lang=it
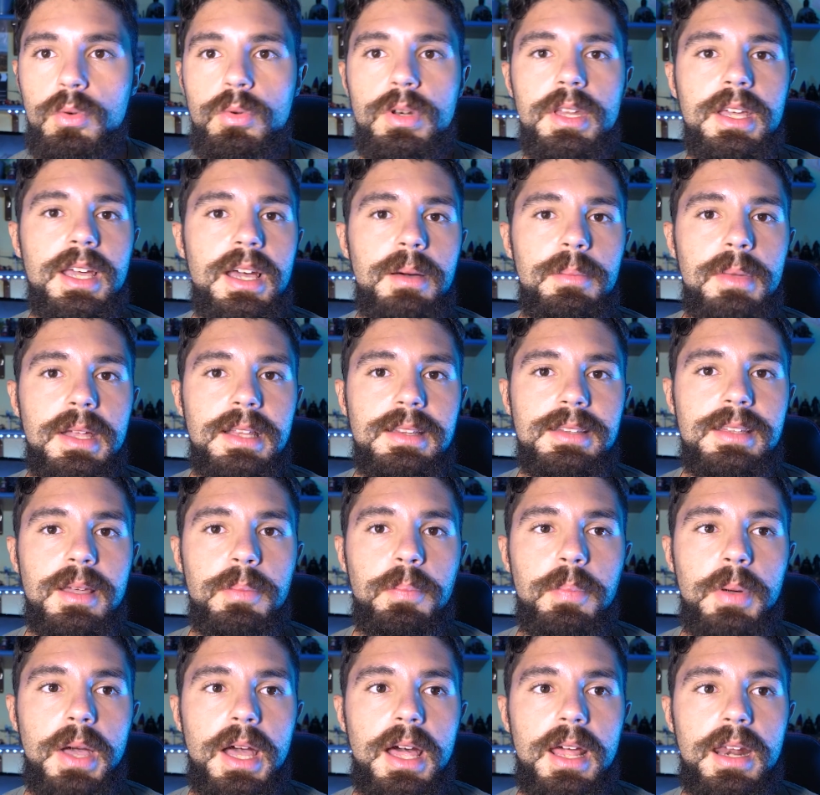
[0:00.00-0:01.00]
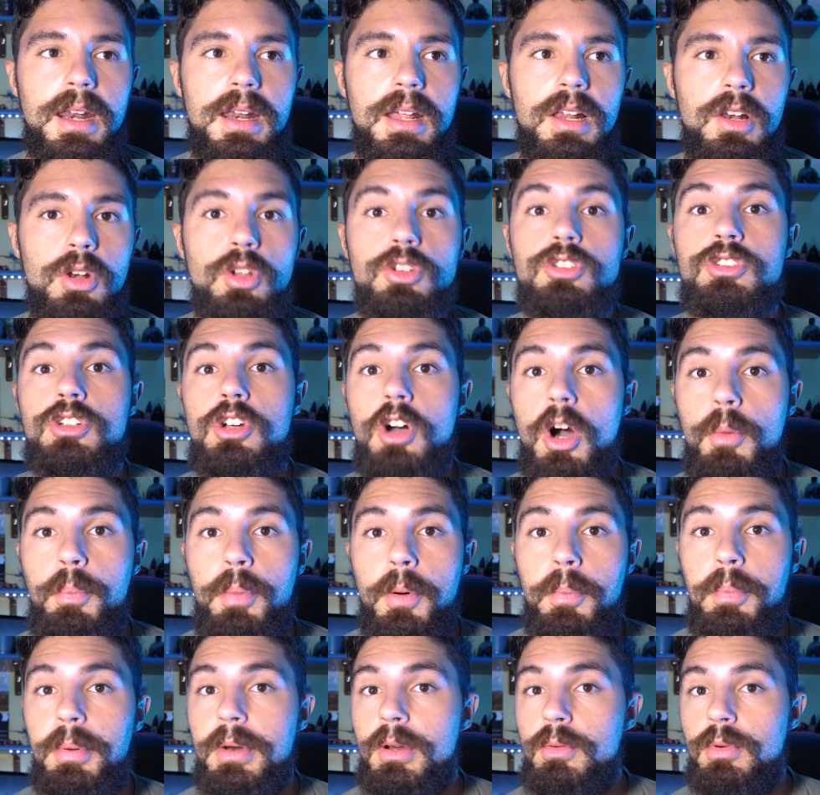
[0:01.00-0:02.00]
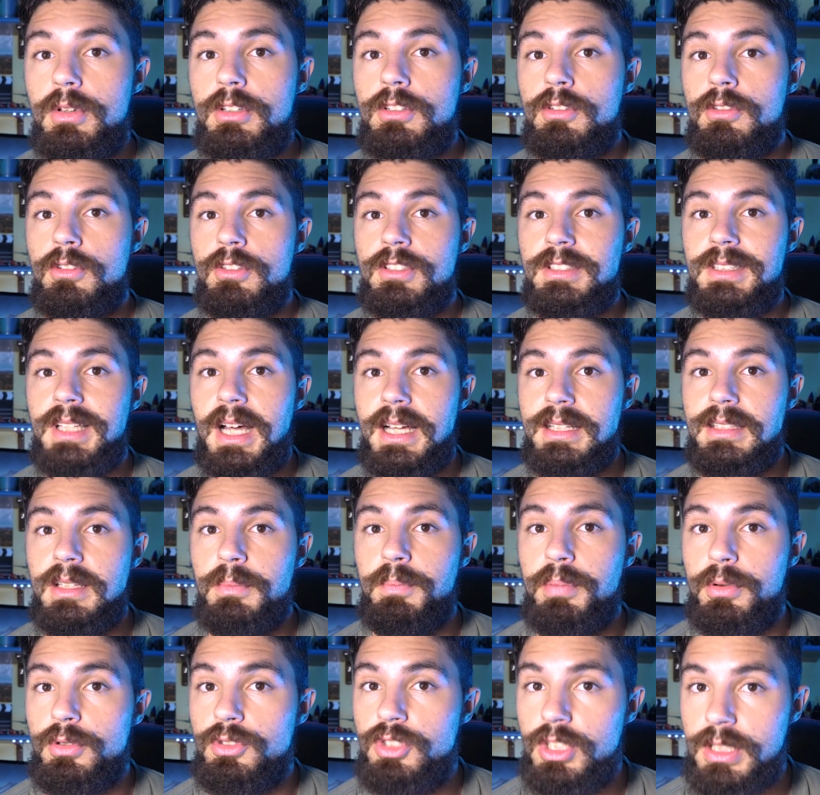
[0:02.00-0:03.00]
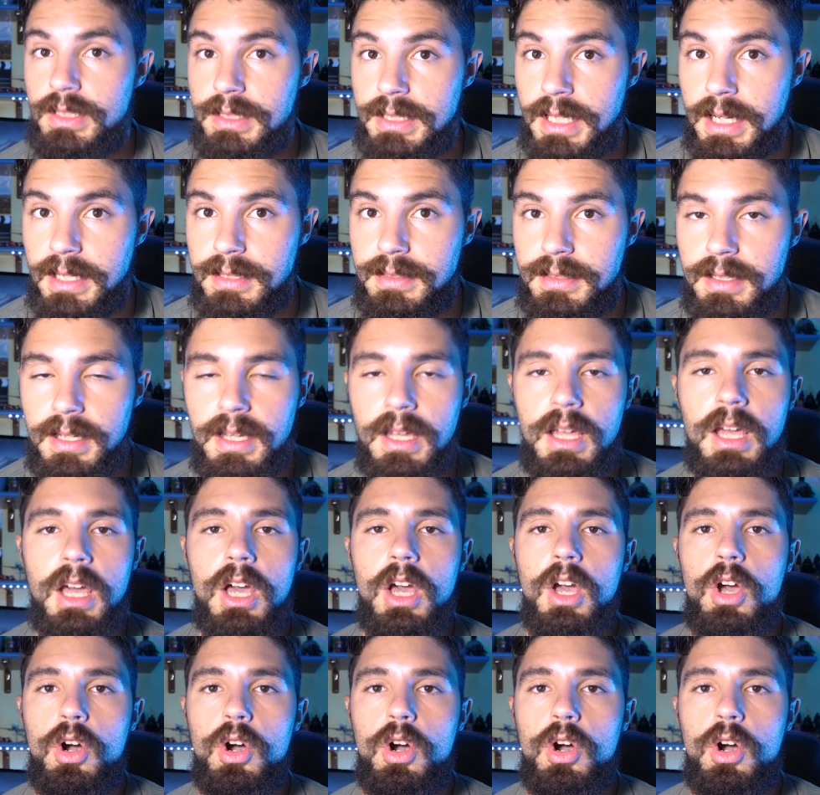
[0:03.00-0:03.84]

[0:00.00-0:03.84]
unicamente per lo scopo per cui sono state progettate